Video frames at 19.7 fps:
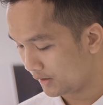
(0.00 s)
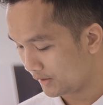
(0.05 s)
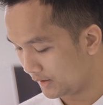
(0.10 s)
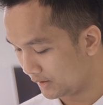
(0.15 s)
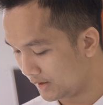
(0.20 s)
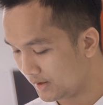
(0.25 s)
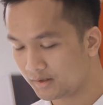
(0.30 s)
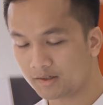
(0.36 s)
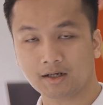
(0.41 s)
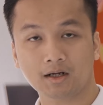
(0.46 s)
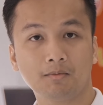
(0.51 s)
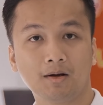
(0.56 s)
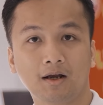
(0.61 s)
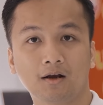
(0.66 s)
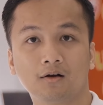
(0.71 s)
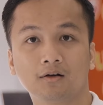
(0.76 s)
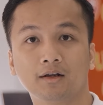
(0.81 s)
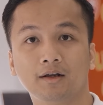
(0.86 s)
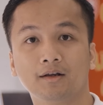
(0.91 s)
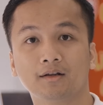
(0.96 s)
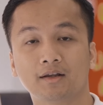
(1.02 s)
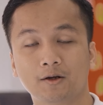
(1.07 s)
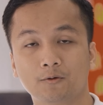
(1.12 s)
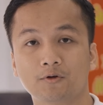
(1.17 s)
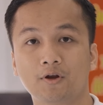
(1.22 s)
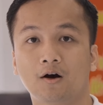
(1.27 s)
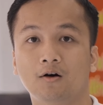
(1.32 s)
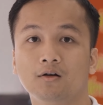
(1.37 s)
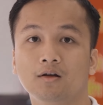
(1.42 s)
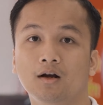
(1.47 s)
Chi tiết thì các bạn có thể theo
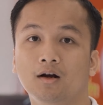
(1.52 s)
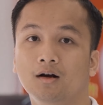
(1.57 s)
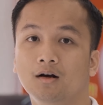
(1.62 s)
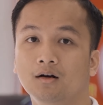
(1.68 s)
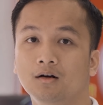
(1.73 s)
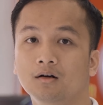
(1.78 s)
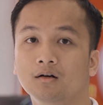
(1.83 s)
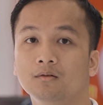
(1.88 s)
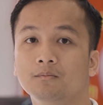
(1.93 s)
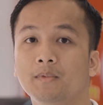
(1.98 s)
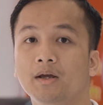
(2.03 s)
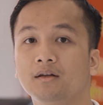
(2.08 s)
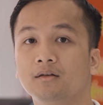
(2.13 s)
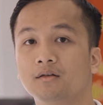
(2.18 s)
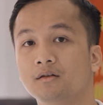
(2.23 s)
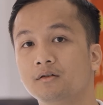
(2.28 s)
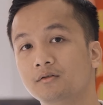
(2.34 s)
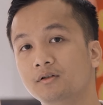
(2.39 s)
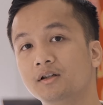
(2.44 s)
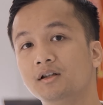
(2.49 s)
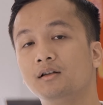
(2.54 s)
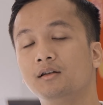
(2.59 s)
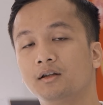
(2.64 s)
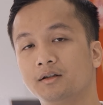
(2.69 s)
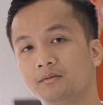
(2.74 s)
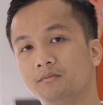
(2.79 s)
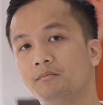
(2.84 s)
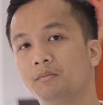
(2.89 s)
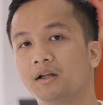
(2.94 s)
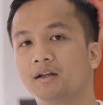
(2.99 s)
dõi ở bên dưới
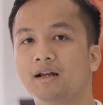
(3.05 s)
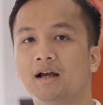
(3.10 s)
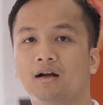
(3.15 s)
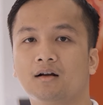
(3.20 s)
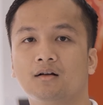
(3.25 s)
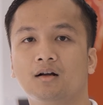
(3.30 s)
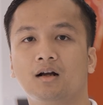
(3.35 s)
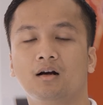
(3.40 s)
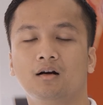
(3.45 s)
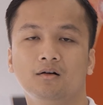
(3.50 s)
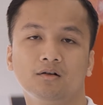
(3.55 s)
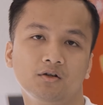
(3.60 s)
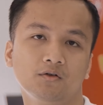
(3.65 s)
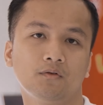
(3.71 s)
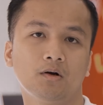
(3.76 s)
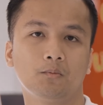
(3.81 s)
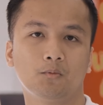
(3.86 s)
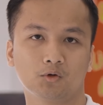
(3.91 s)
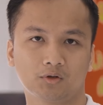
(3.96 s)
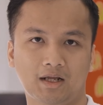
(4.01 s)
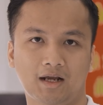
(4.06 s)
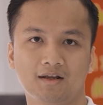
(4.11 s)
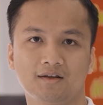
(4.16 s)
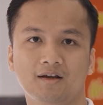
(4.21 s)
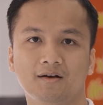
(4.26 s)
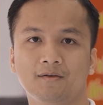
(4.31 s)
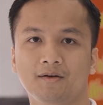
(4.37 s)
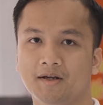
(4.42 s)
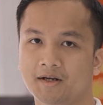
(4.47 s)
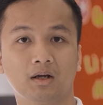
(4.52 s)
link mình đặt ở dưới phần mô tả
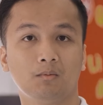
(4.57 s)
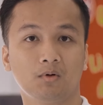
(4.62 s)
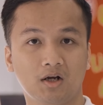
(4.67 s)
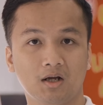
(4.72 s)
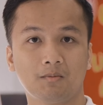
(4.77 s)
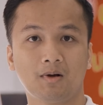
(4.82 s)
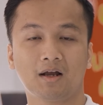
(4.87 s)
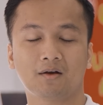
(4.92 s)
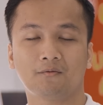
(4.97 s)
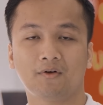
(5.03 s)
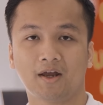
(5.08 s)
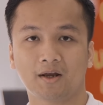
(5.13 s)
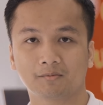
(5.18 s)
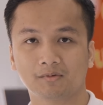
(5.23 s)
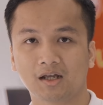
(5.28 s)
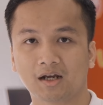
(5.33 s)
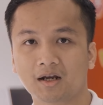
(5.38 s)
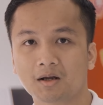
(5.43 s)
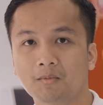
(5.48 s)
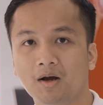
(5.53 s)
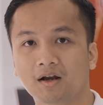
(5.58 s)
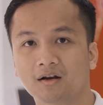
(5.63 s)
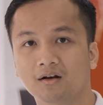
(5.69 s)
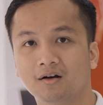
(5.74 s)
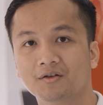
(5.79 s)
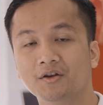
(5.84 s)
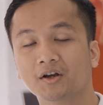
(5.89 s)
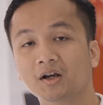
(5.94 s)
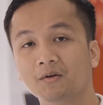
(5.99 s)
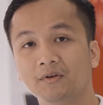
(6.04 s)
nha. Cảm ơn các bạn và hẹn gặp lại các bạn
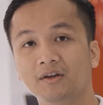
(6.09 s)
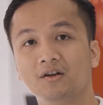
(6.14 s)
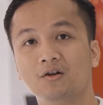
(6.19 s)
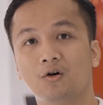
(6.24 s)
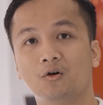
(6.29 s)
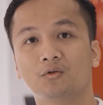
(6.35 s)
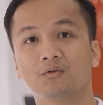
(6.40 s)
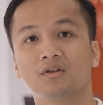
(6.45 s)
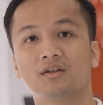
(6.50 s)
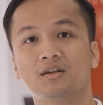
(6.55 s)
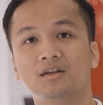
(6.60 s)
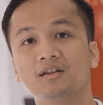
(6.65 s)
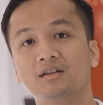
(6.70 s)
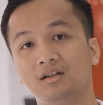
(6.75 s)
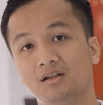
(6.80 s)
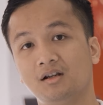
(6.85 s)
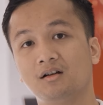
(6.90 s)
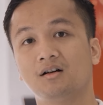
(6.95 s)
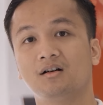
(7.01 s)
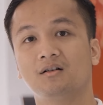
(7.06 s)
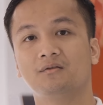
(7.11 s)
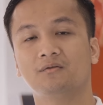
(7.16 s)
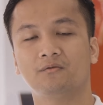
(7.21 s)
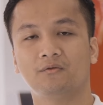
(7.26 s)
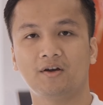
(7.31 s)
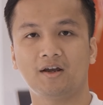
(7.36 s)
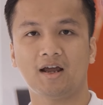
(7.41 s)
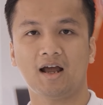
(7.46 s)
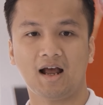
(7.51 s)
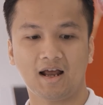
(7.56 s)
ở những cái video chi tiết hơn
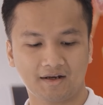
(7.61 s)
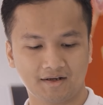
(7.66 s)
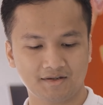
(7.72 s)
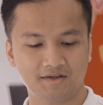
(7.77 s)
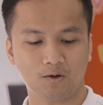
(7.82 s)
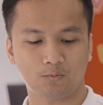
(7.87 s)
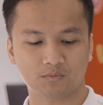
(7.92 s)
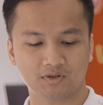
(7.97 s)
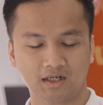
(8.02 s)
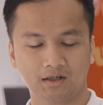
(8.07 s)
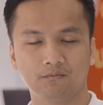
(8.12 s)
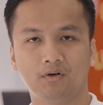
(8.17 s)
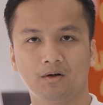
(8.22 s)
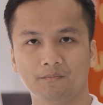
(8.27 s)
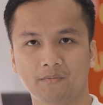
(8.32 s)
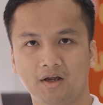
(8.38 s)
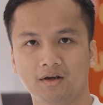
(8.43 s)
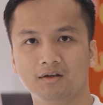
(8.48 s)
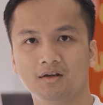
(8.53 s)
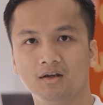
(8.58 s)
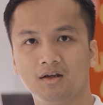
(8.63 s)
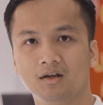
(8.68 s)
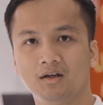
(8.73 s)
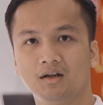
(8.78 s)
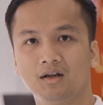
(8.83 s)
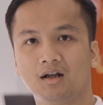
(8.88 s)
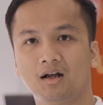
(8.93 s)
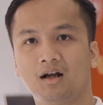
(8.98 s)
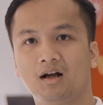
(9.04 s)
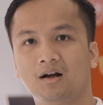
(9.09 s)
về hai cái dòng sản phẩm này
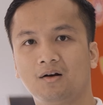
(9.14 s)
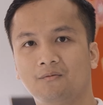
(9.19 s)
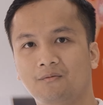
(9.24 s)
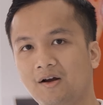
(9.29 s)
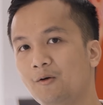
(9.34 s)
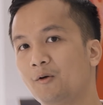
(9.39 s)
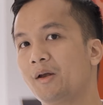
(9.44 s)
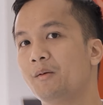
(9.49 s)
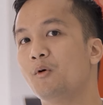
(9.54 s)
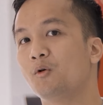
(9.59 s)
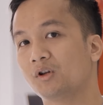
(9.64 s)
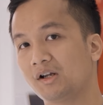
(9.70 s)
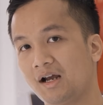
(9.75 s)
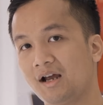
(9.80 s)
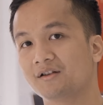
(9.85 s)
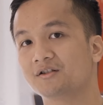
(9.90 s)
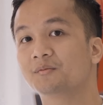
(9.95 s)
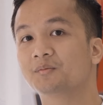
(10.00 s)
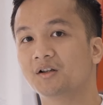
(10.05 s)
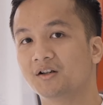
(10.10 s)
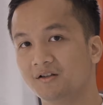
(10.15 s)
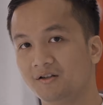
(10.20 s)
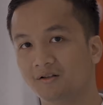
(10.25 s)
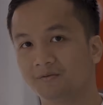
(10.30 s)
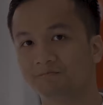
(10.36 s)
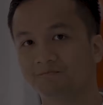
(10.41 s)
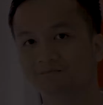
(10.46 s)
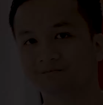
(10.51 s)
à, vào ngày một tháng hai sắp tới nhé.